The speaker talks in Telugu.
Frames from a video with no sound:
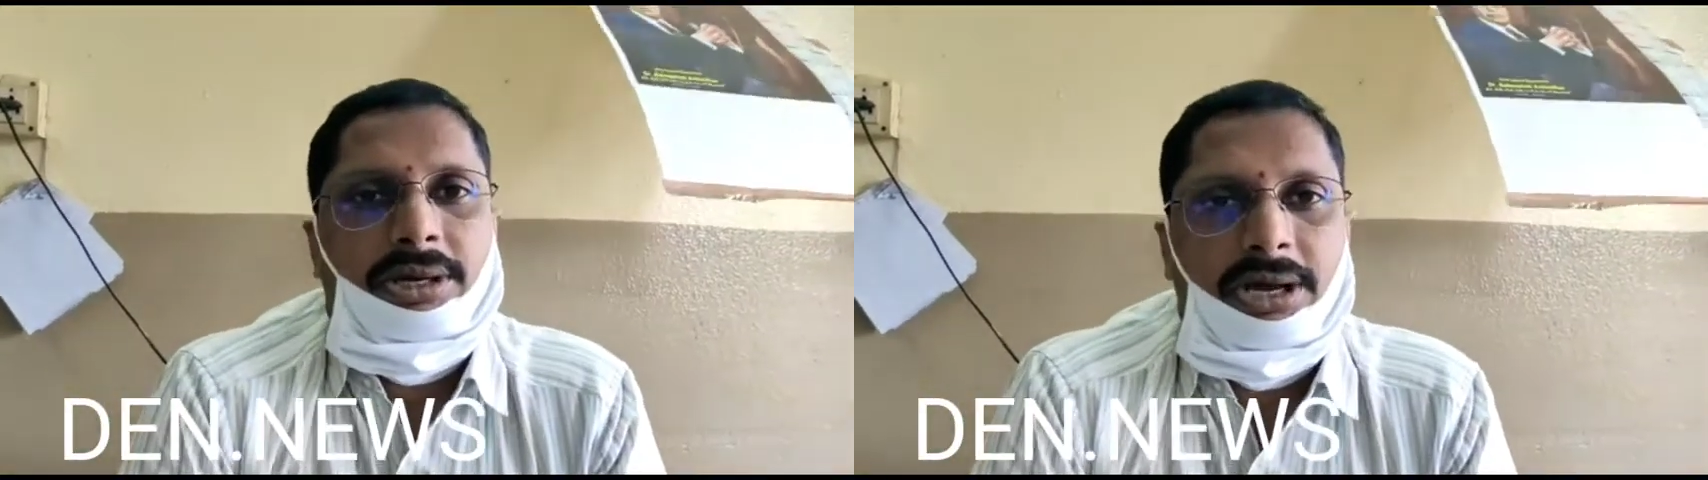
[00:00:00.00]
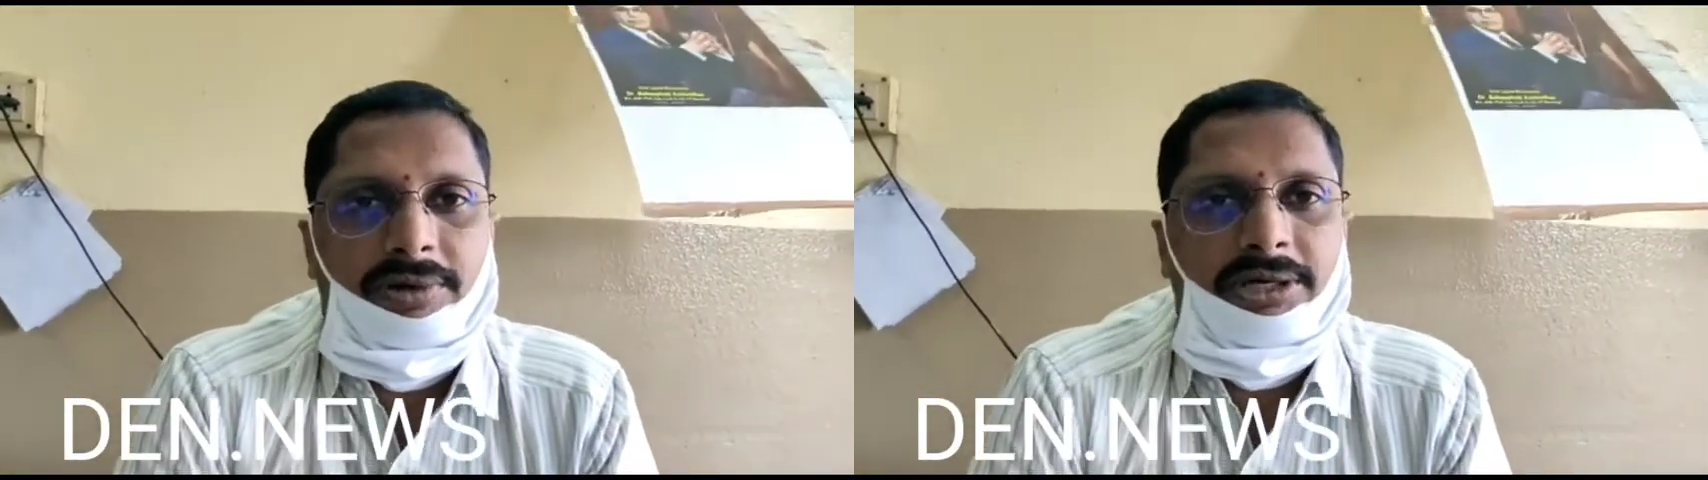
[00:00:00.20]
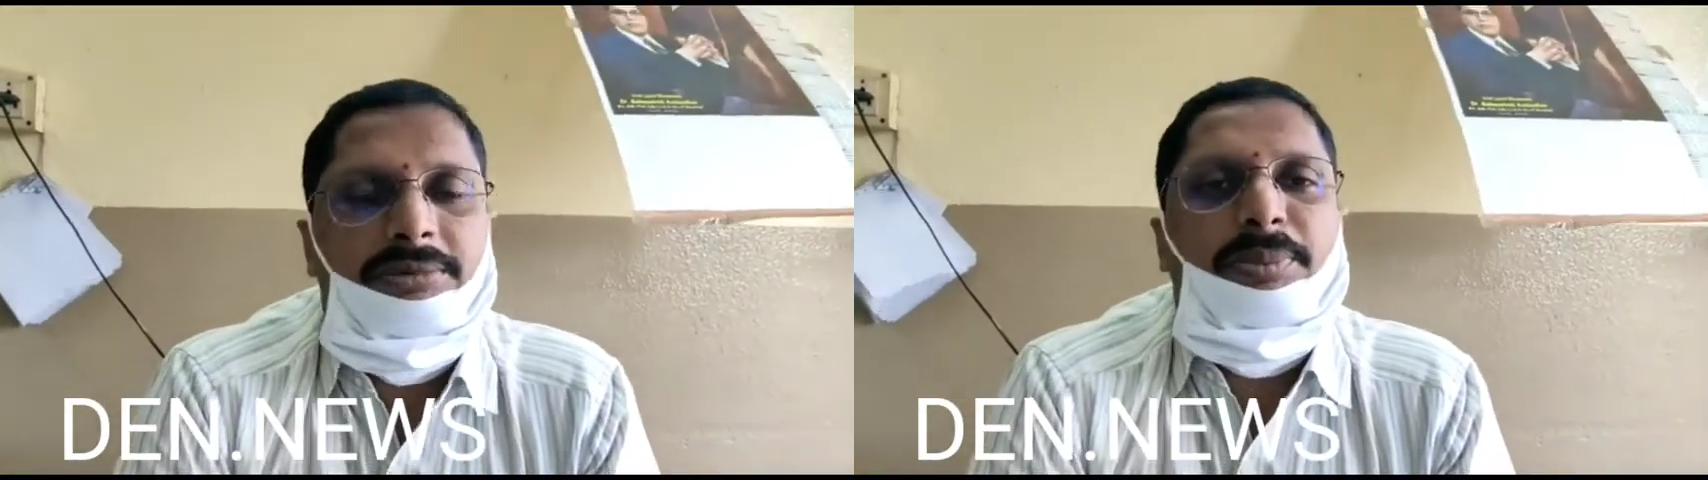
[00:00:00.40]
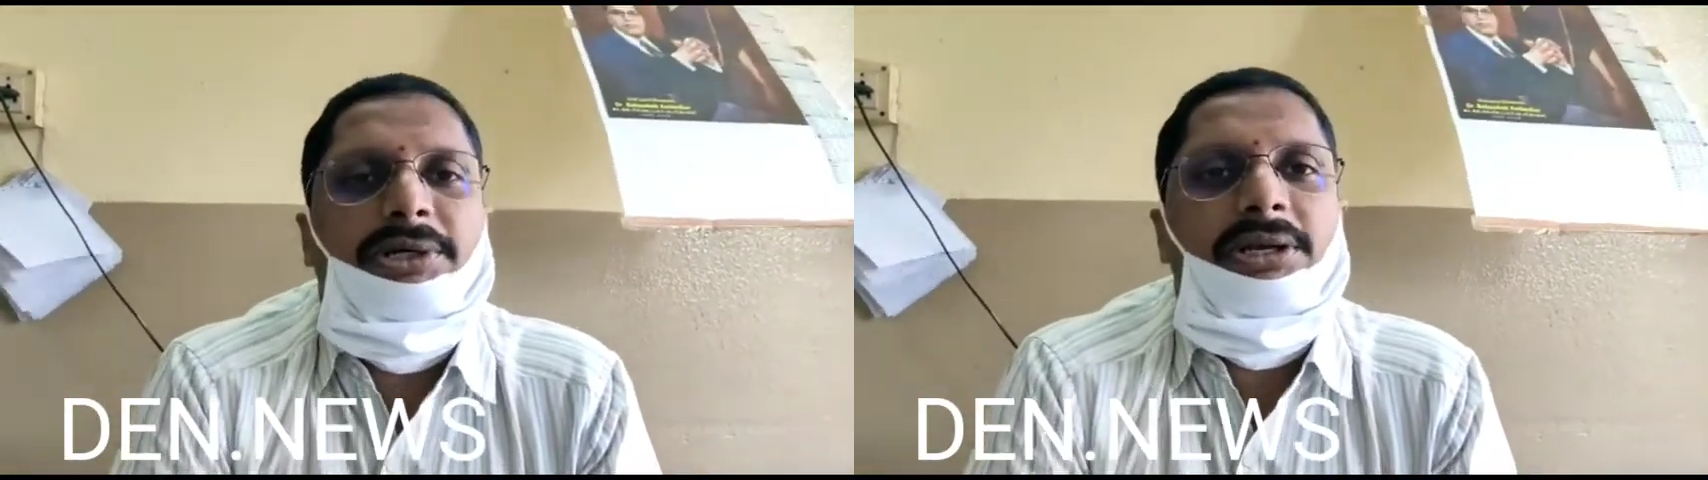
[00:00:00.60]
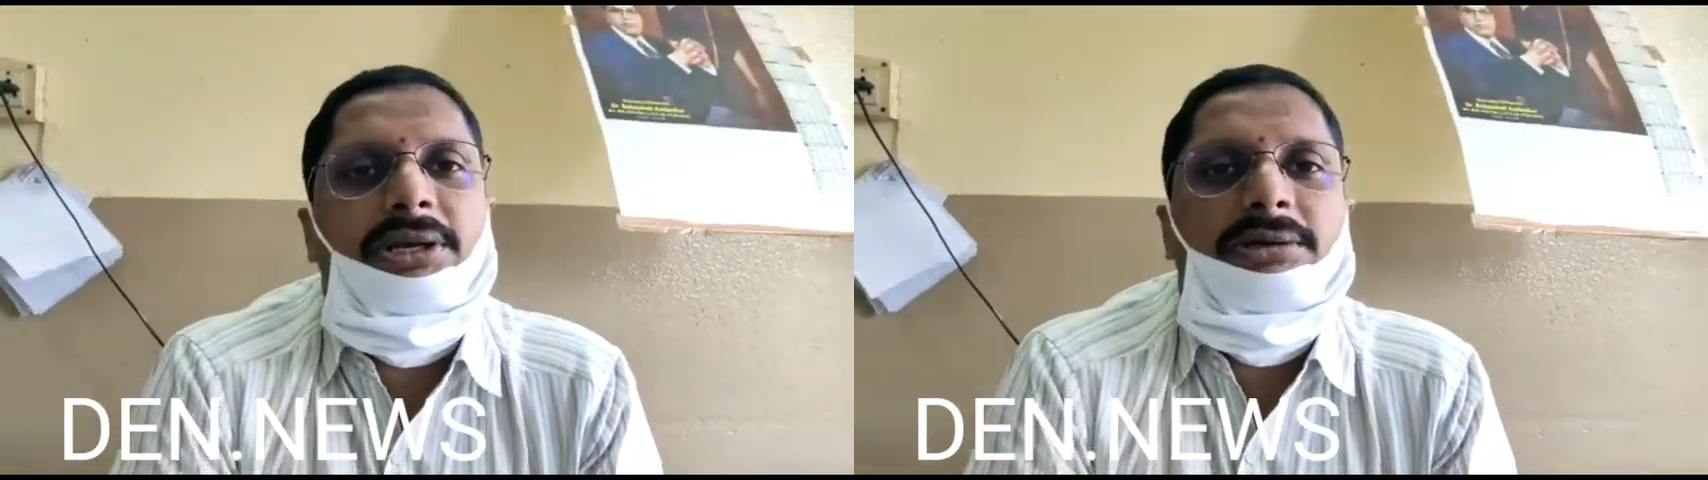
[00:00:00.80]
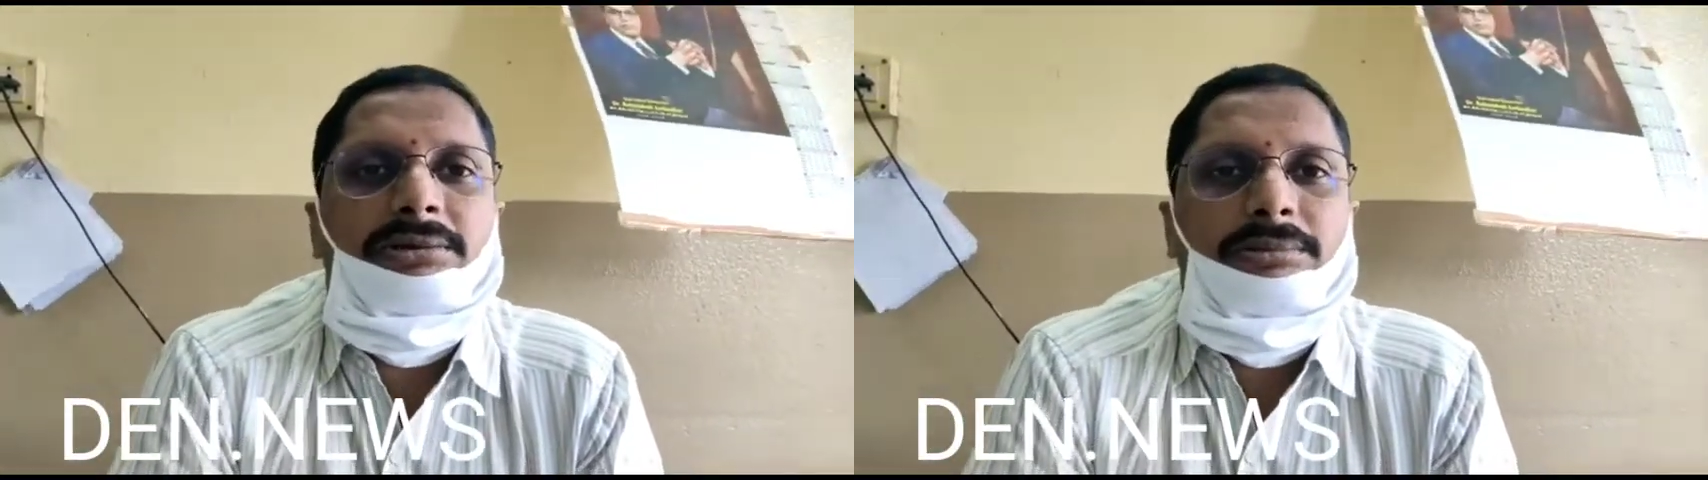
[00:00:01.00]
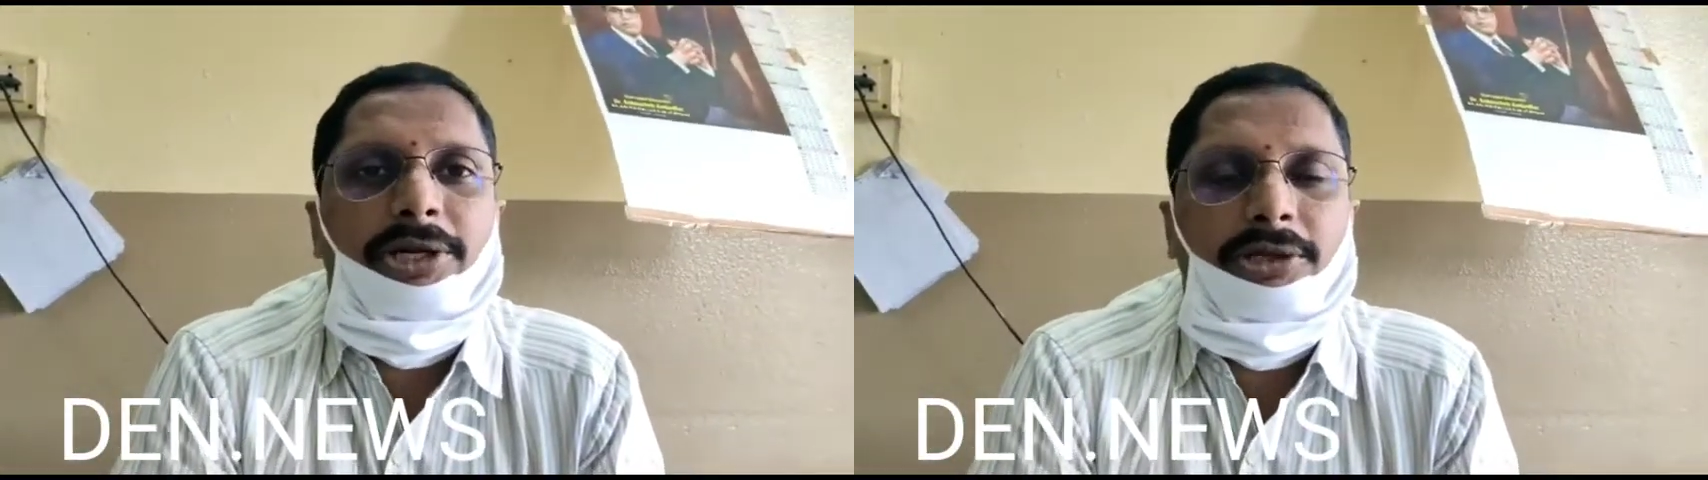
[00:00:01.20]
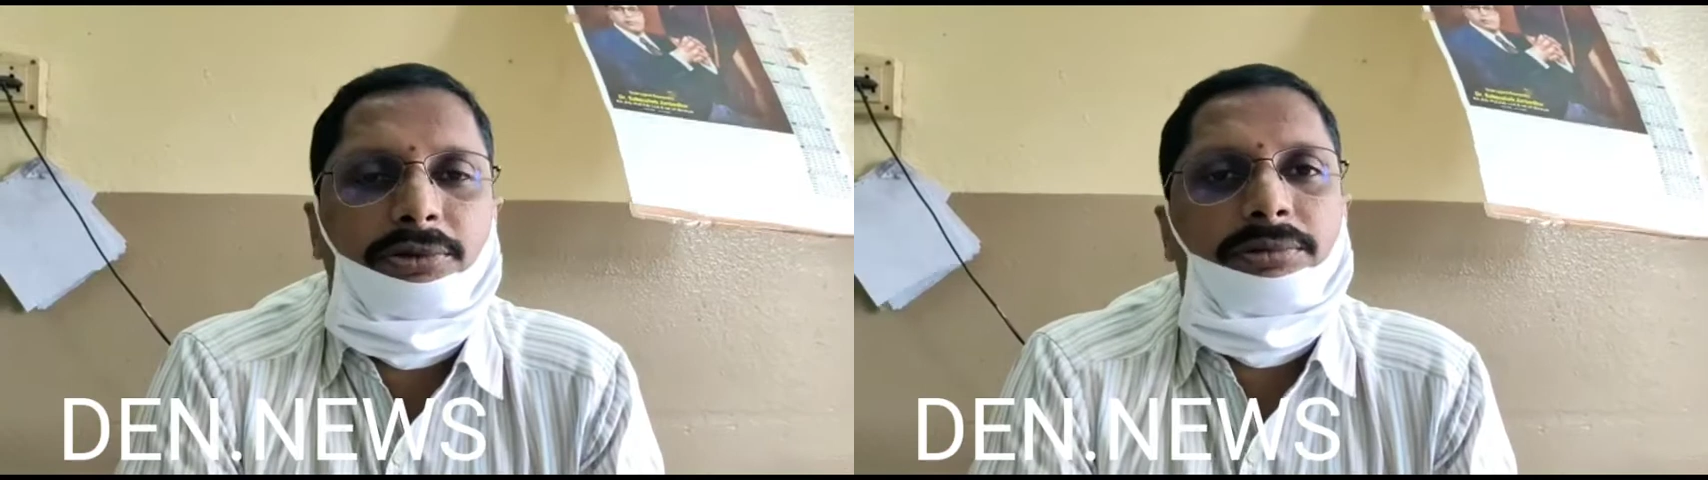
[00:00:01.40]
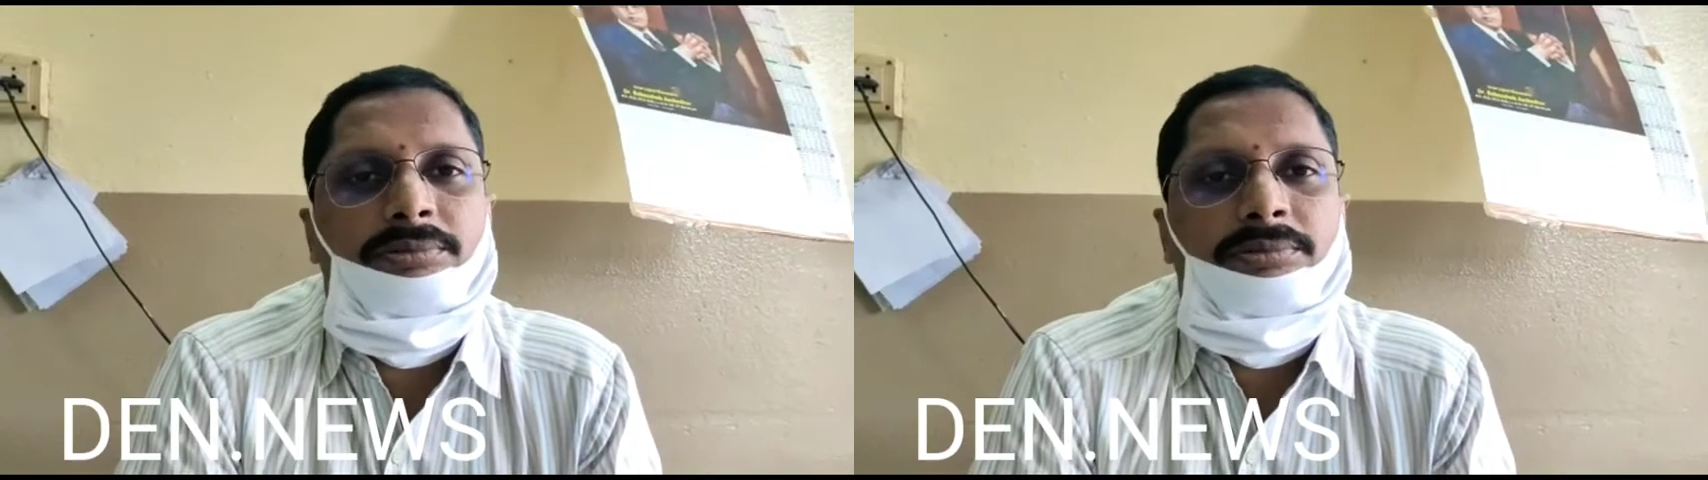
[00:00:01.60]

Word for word: కావలి పట్టణ మరియు